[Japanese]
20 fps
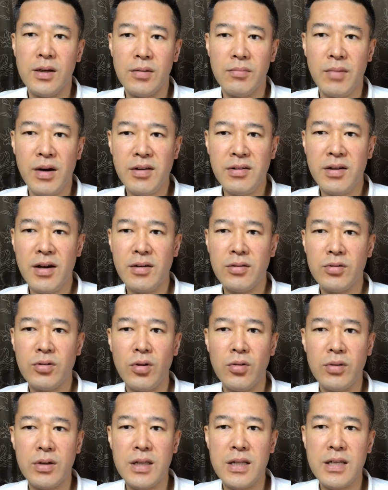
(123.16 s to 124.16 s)
マニュアル
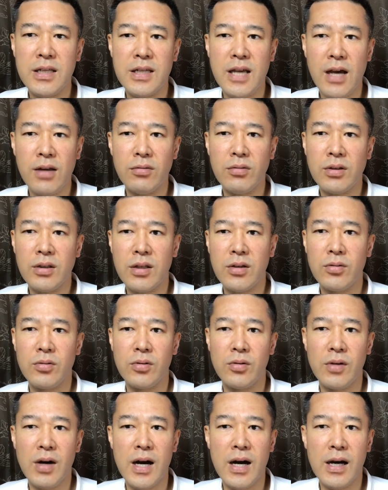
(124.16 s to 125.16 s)
通りにやるっていう
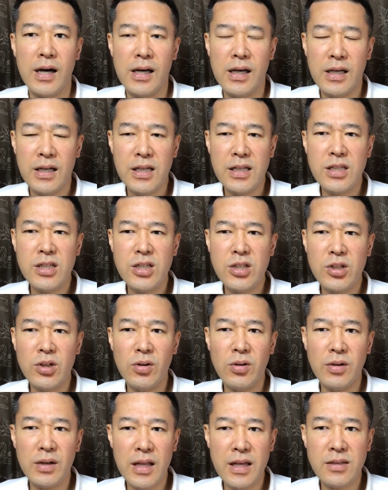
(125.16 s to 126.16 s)
のは一
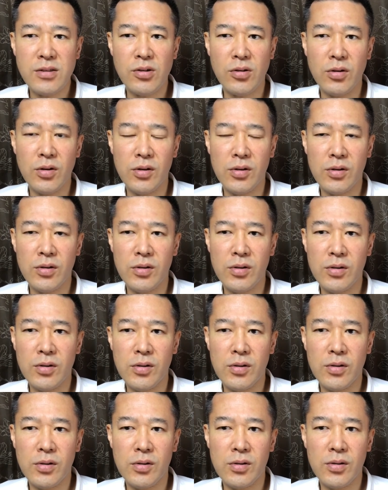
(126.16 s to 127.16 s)
応ねそ
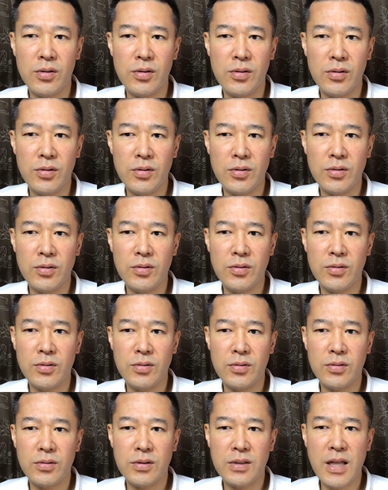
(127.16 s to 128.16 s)

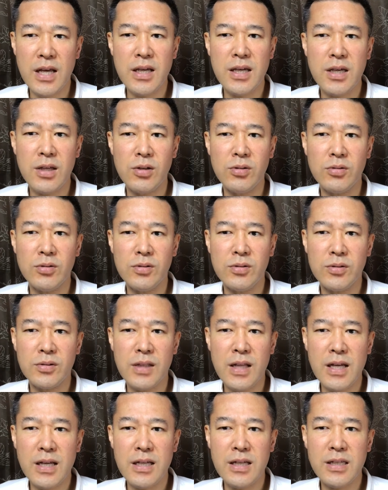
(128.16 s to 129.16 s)
のできる
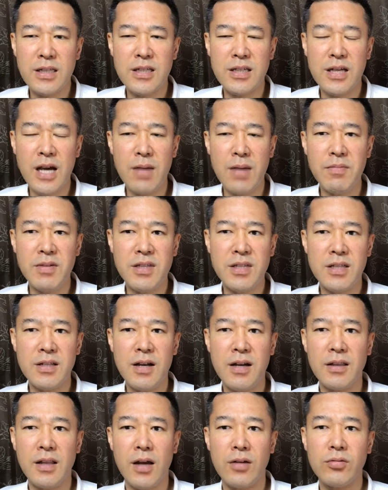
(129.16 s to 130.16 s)
でき近道に
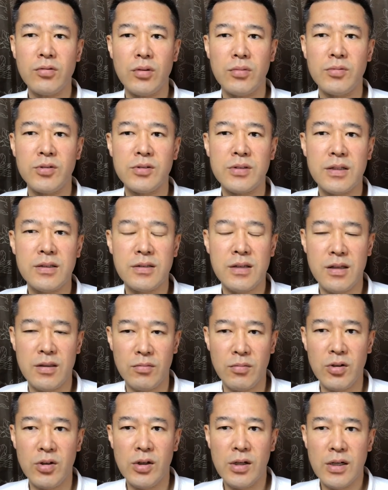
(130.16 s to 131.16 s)
はなると思うんですけれど
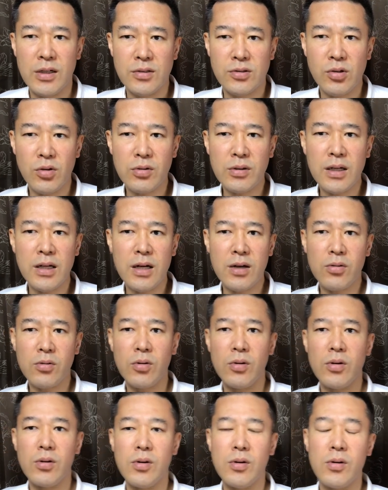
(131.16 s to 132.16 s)
もそっから
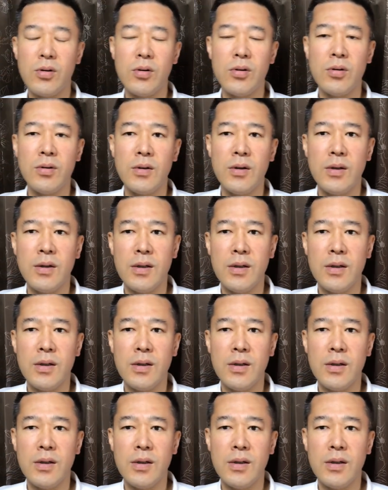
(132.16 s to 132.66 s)
こう